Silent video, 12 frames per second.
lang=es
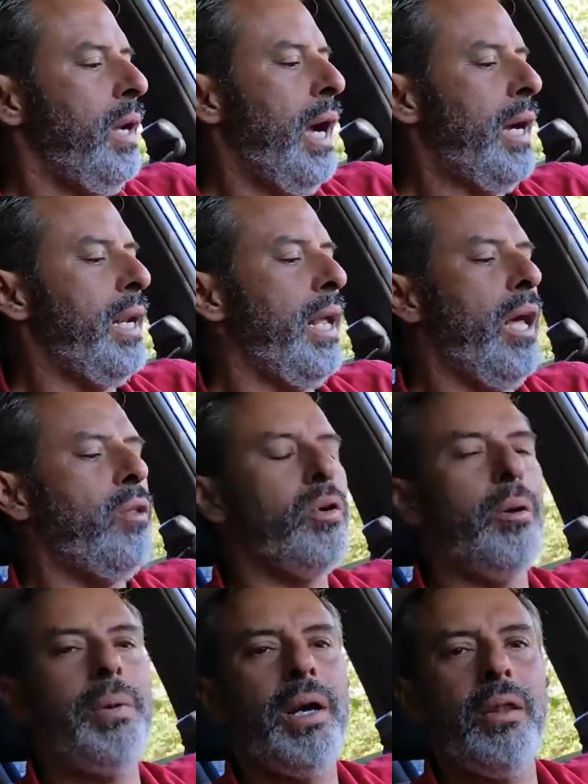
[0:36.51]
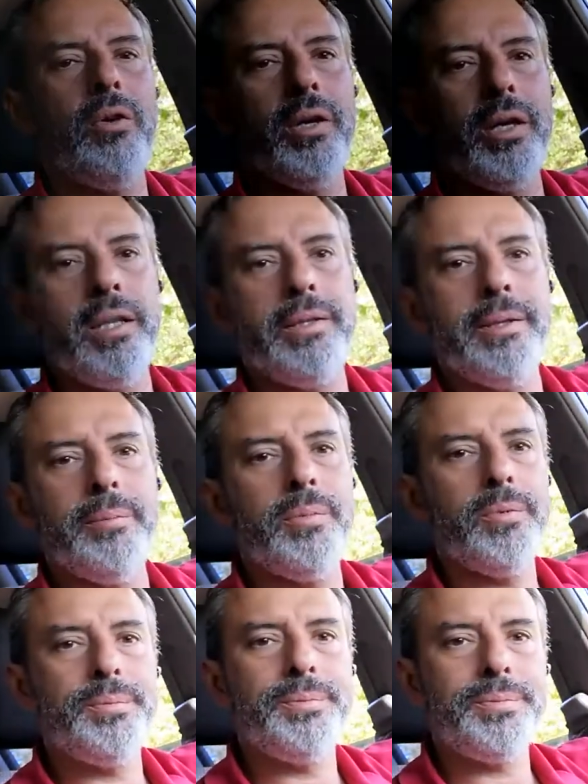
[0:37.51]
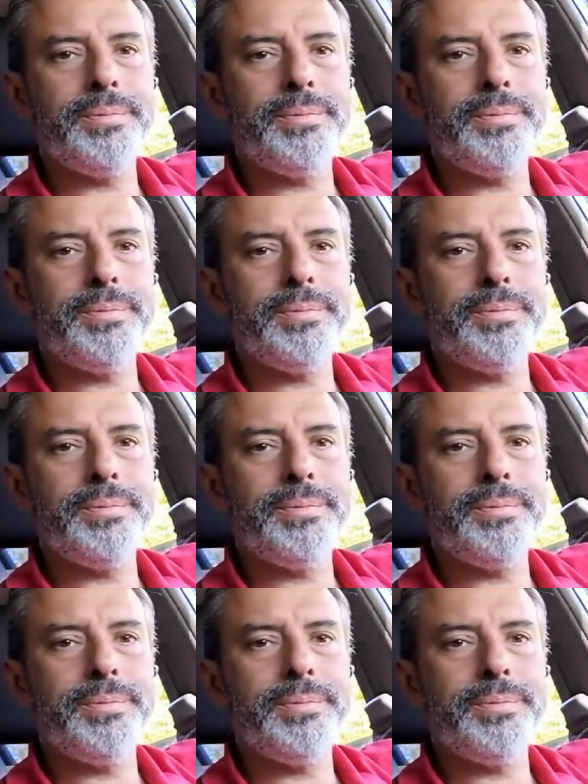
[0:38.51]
Ha creado una paradoja en el tiempo.